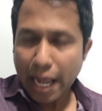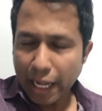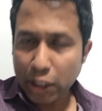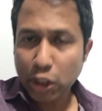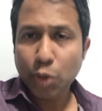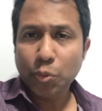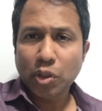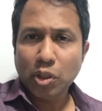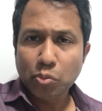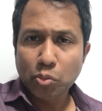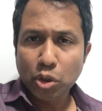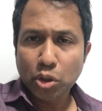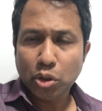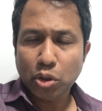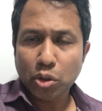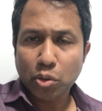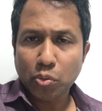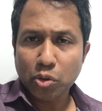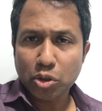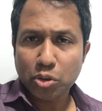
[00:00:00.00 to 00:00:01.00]
এত বড়
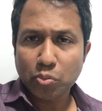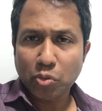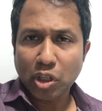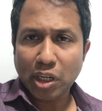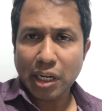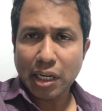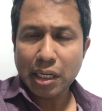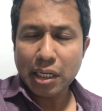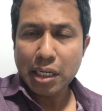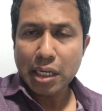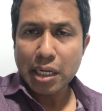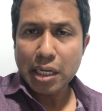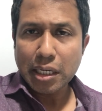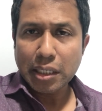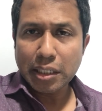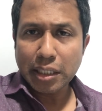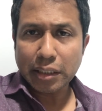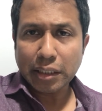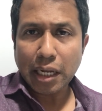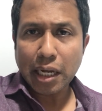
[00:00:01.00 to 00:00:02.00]
মুক্ত মনা
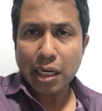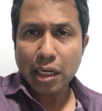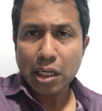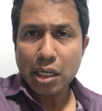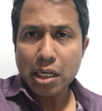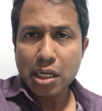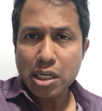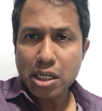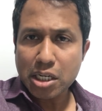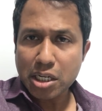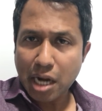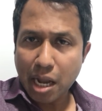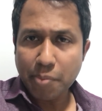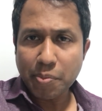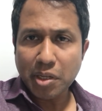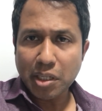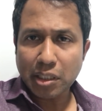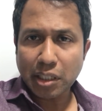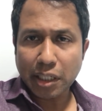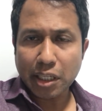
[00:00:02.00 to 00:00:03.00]
যে তার
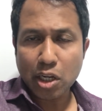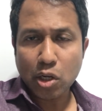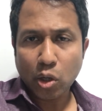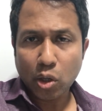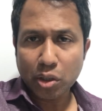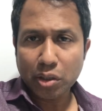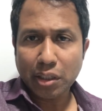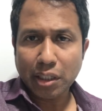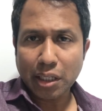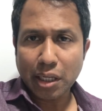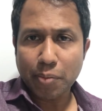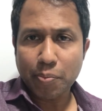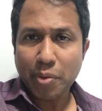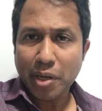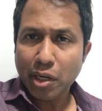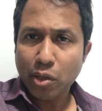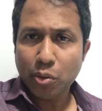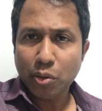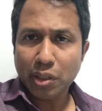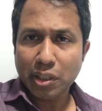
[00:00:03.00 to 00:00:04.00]
স্বামী তাকে ঘর থেকে
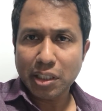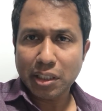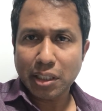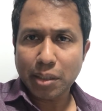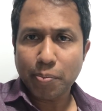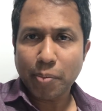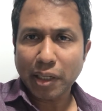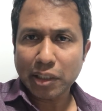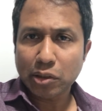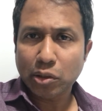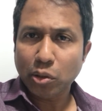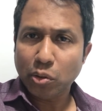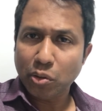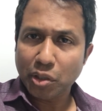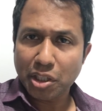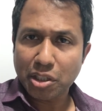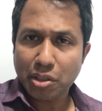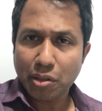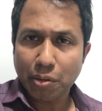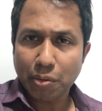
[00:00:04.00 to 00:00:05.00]
বের হয়ে যেতে বাধ্য
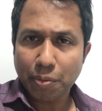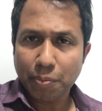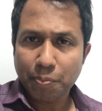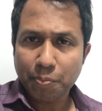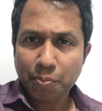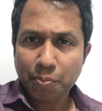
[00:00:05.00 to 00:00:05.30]
করেছিল